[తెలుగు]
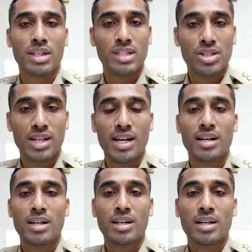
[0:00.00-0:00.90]
ఈ జిల్లా
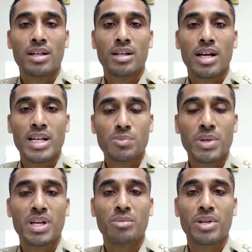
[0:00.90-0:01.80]

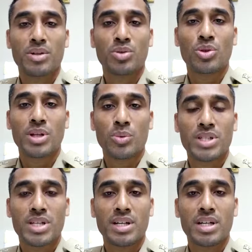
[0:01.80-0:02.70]
ఎస్పీగా మీరందరితో
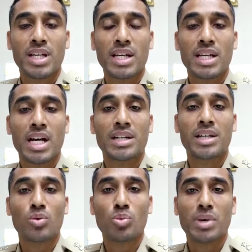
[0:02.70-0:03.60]
రిక్వెస్ట్ ఏంటంటే
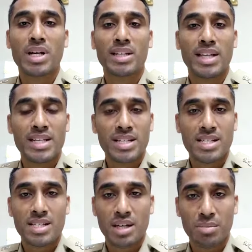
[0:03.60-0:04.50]
ఇలాంటి రూమర్న
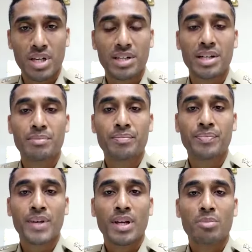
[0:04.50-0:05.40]
దయచేసి నమ్మకండి
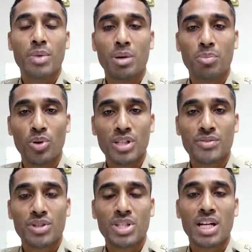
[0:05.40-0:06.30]
మన పోలీస్
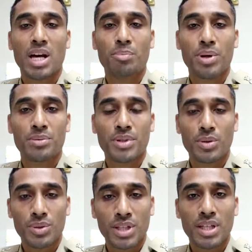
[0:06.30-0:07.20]
ఫోర్స్ చాలా
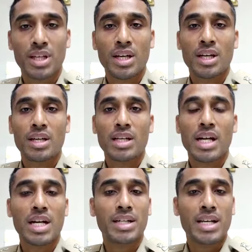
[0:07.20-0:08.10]
అప్రమత్తంగా ఉంది
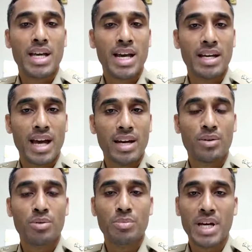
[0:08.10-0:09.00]
ఇలాంటి ఏ
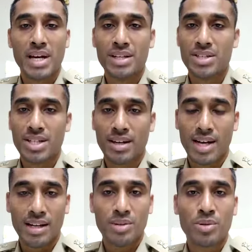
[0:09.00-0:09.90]
గ్యాంగు బీహార్ నుంచి
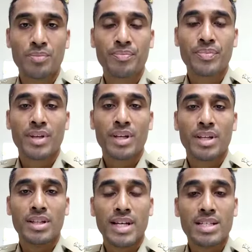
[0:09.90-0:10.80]
రాలేదు
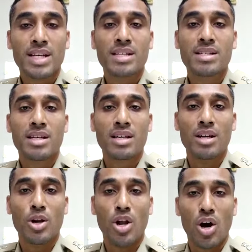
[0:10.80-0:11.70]
దయచేసి
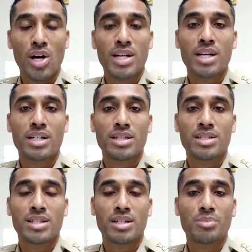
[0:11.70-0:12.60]
లాన
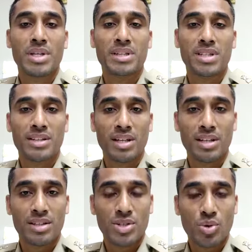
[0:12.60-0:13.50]
చట్టన మీ
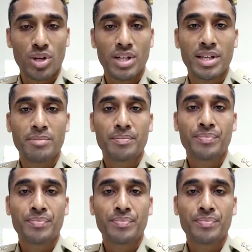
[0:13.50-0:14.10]
చేతులకి తీసుకోకండి